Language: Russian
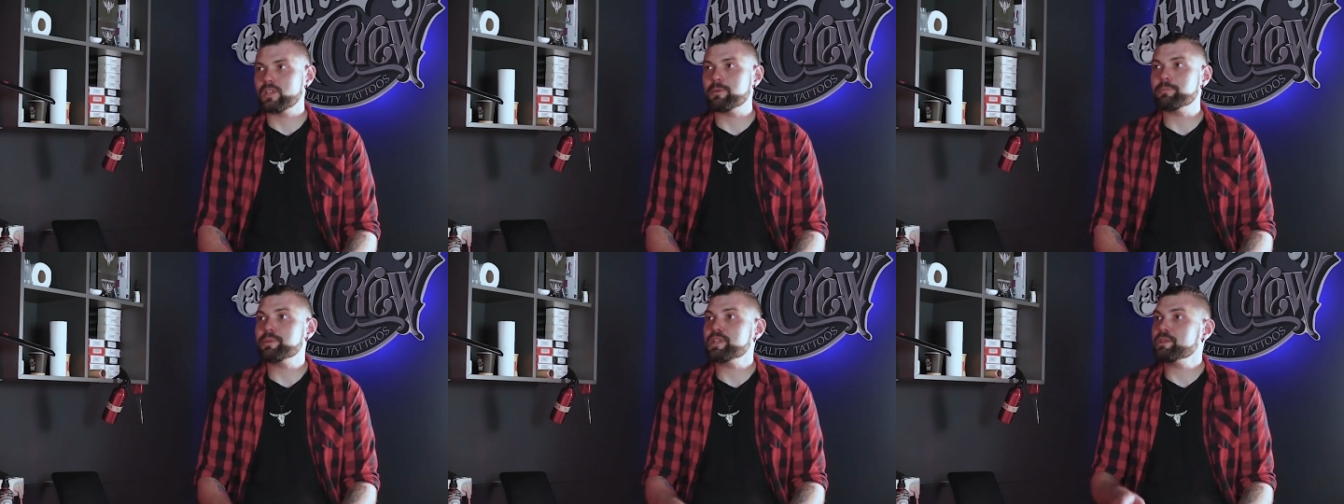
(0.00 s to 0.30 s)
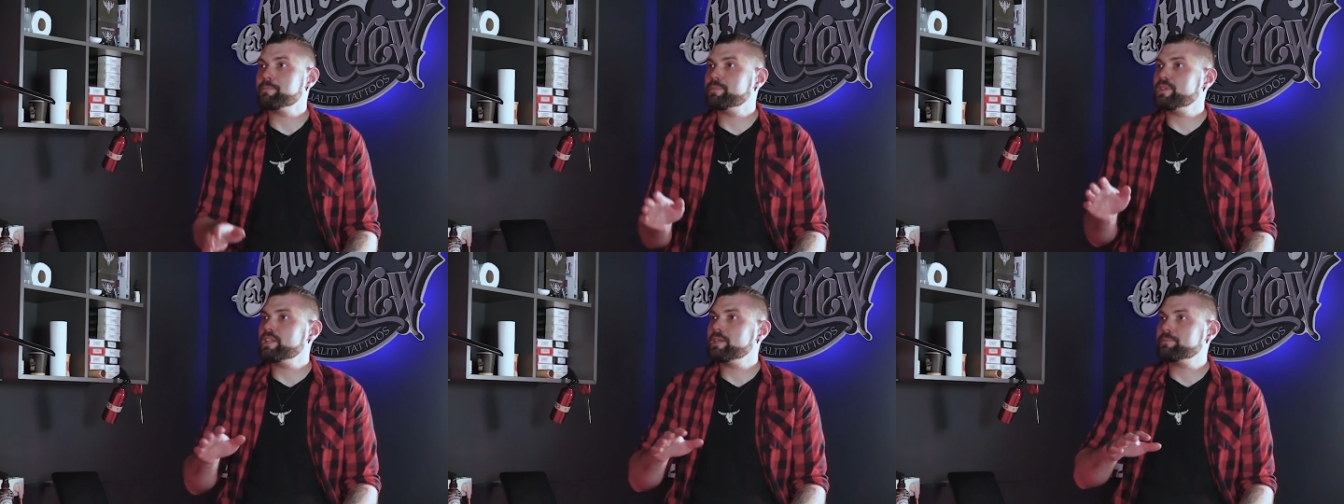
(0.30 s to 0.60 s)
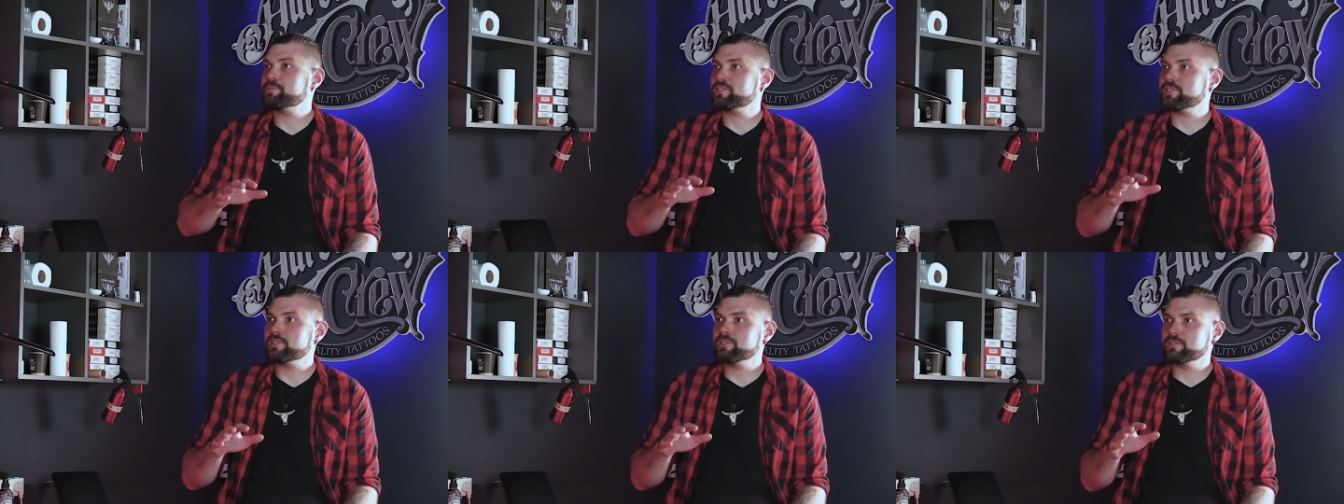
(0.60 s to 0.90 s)
такого. При
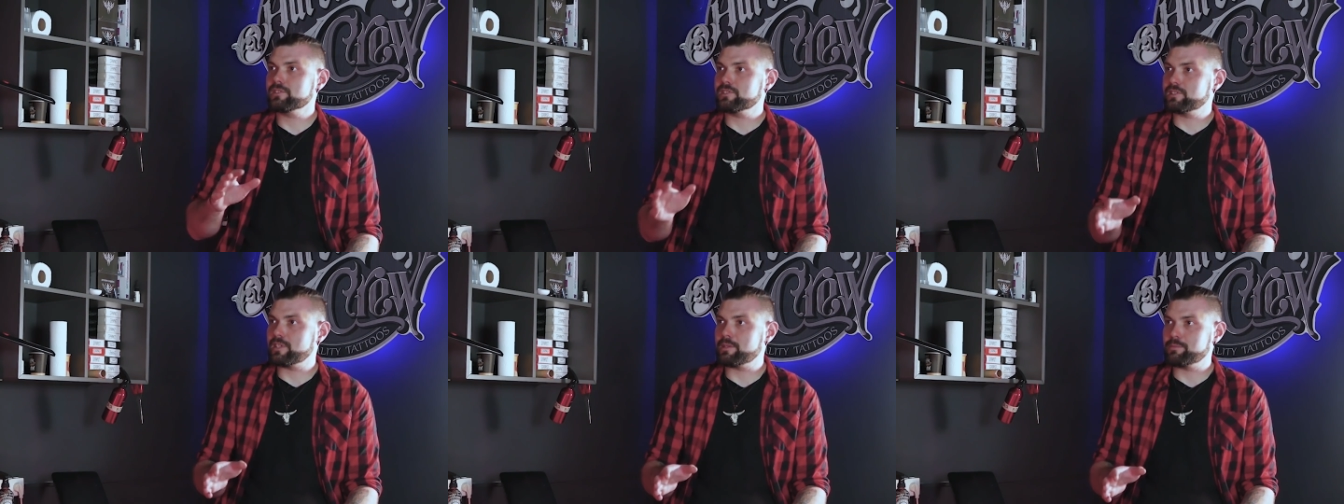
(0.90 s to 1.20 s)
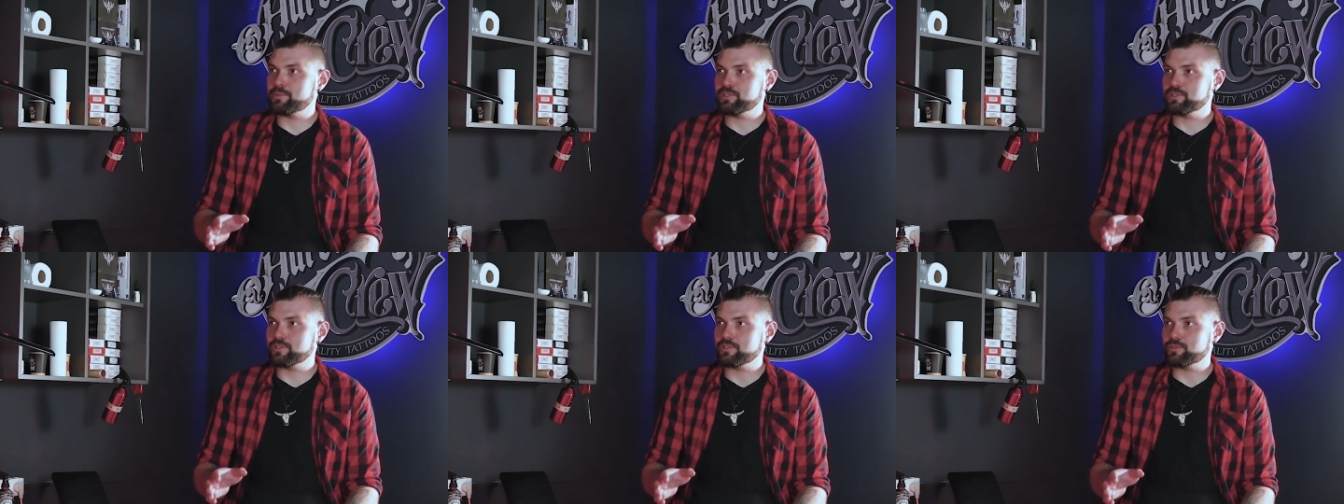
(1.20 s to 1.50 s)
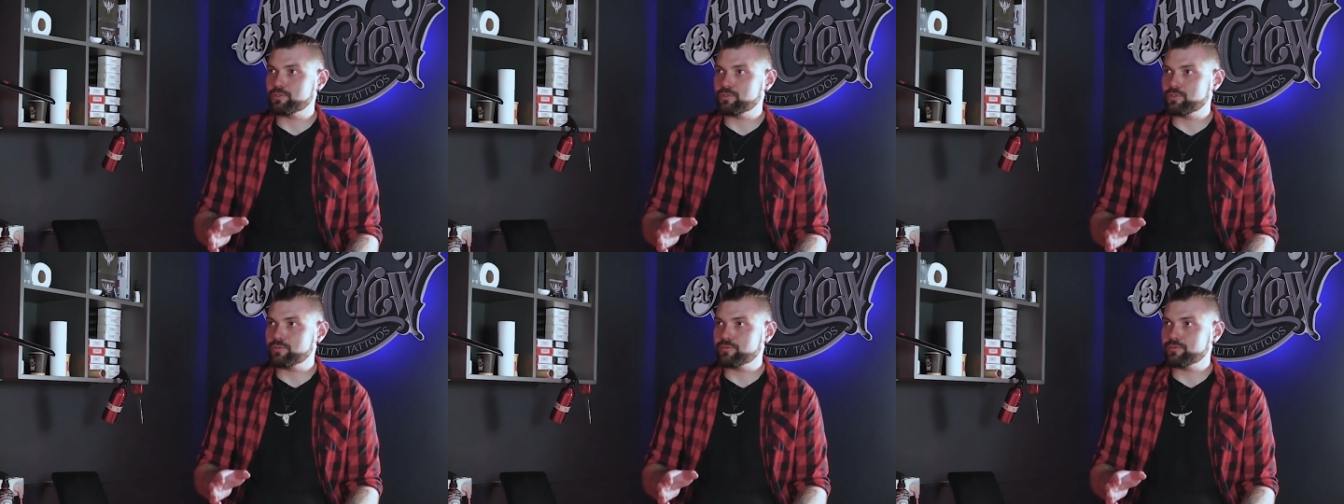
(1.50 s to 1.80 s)
эпилепсии нельзя бить
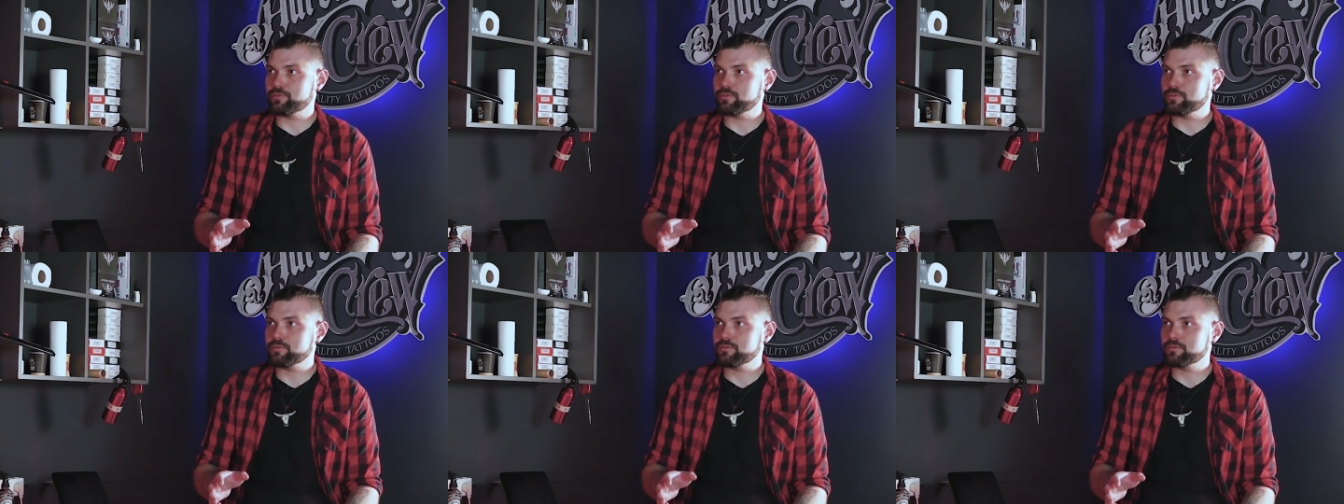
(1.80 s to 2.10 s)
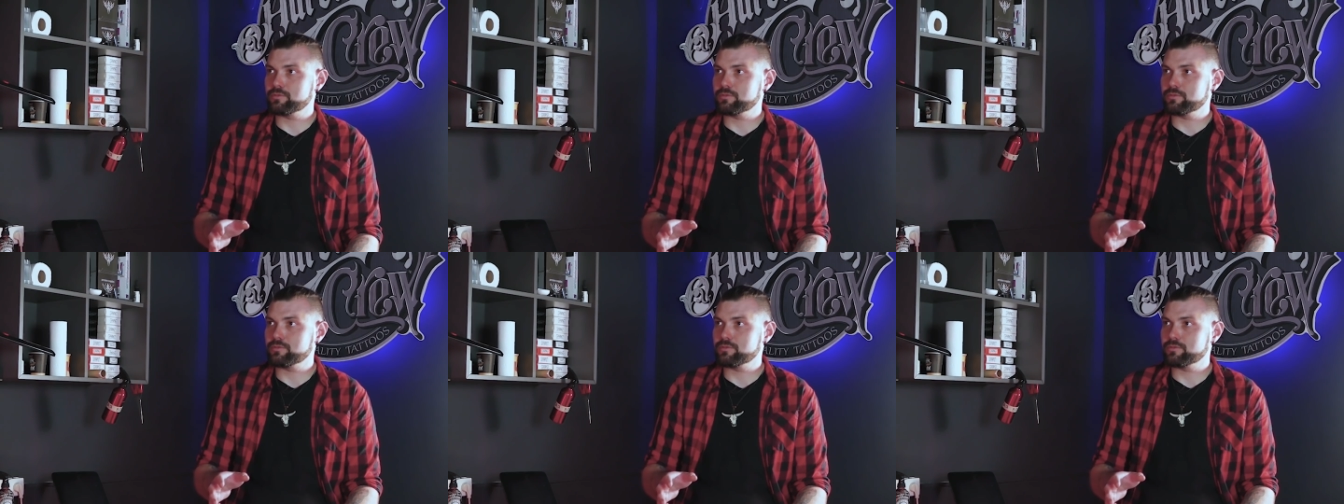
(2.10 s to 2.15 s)
татуировку.